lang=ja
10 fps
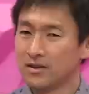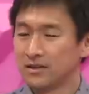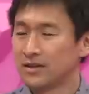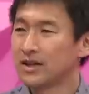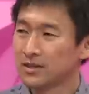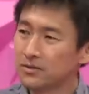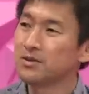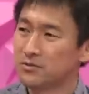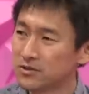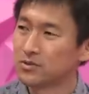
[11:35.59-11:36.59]
意外と
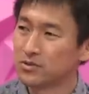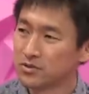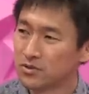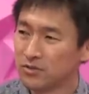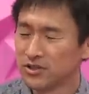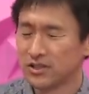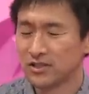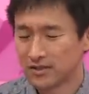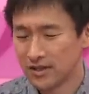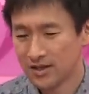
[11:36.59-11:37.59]
でもそういう
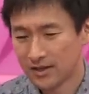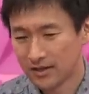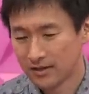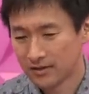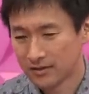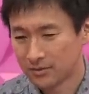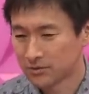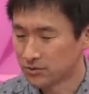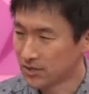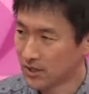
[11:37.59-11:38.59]
コミュニティって、うん、多分
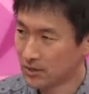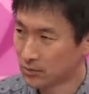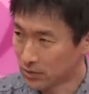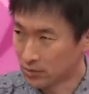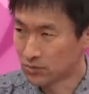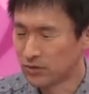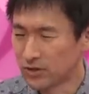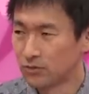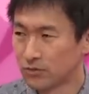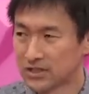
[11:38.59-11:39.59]
そのテッドとかの
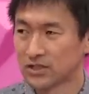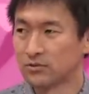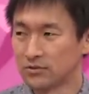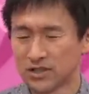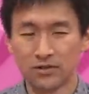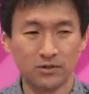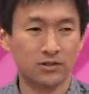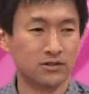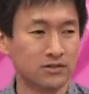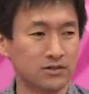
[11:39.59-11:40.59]
コミュニティも同じだと思うんですけ
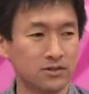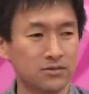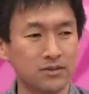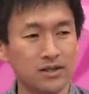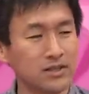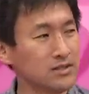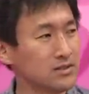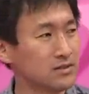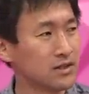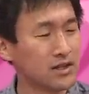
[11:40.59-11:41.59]
ど、そんな人
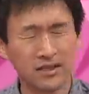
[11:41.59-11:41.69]
数いら